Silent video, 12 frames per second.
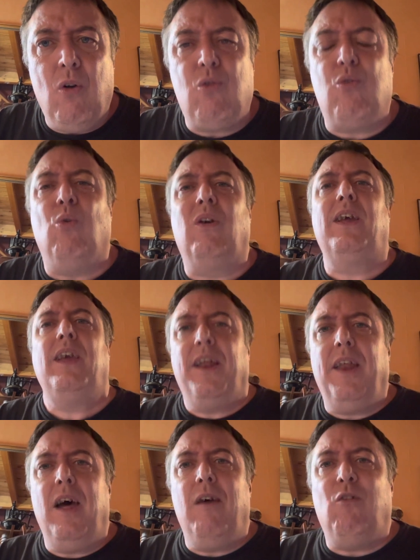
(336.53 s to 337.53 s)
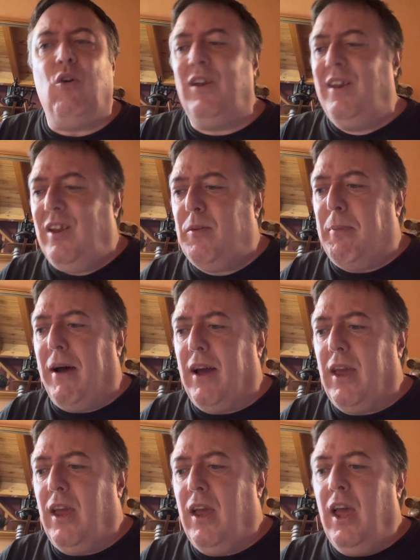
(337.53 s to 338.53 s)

son cadavre disparaît.